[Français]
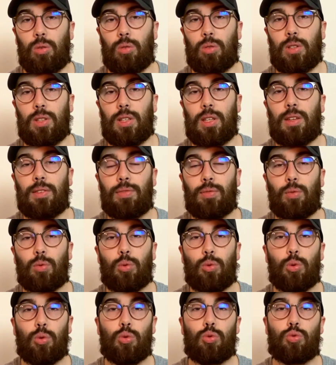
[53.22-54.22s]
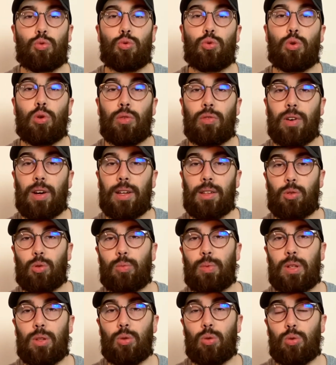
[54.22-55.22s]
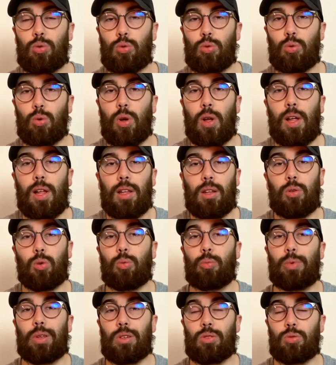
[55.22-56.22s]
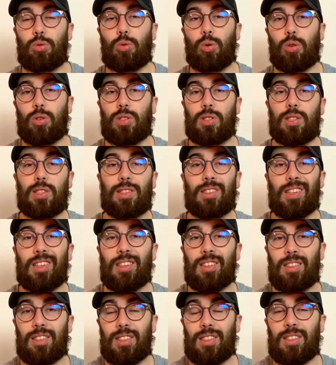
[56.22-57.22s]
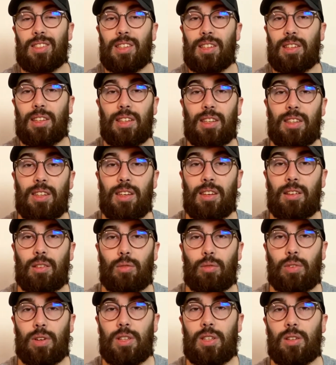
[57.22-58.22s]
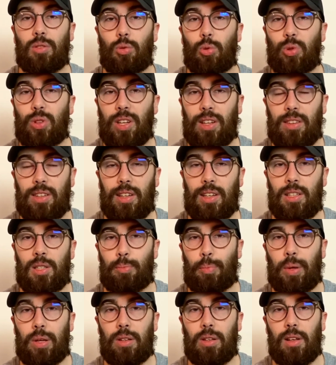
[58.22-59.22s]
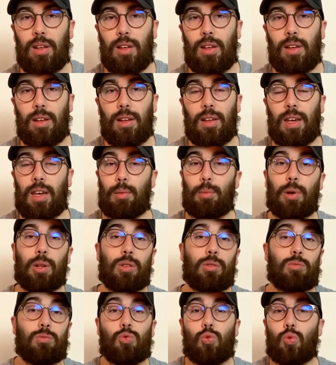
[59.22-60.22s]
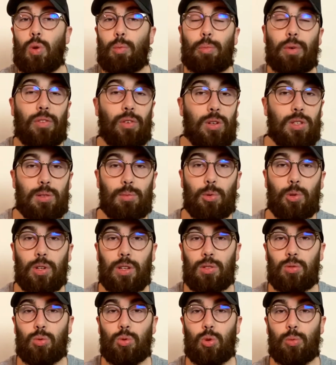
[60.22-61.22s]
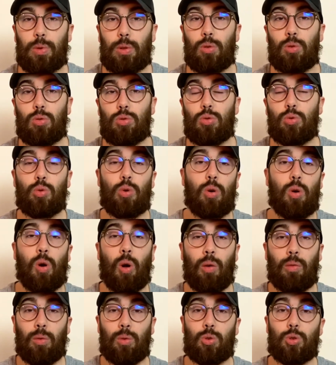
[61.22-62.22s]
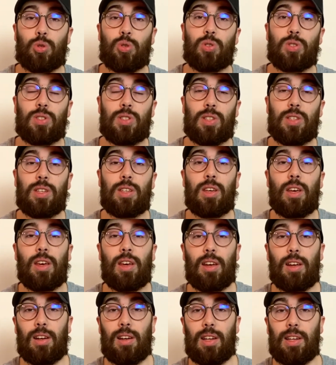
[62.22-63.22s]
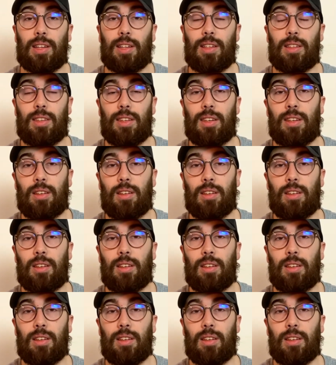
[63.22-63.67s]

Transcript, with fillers: qui font que tu devrais te mettre dessus. Donc bien sûr, si, si ces critères, on va dire, ne t'intéressent pas, eh ben, tu n'as pas forcément de raison de te mettre dessus. En revanche, si les critères